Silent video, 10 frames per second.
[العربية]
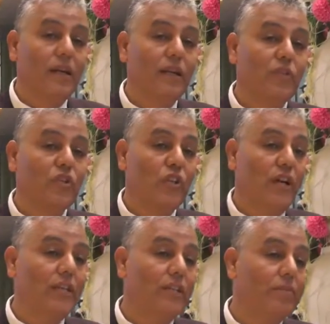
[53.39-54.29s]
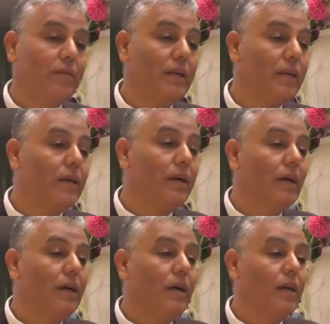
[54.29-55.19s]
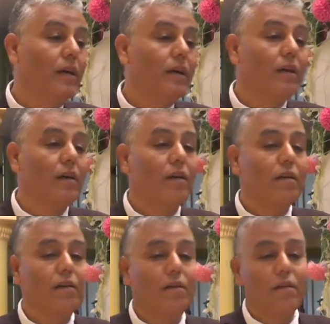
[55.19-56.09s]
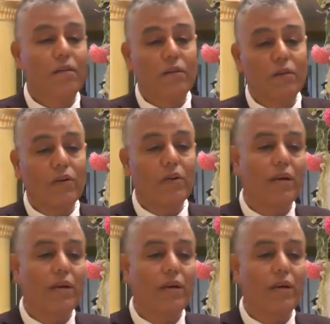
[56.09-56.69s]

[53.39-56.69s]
التشريعات البيئية آه،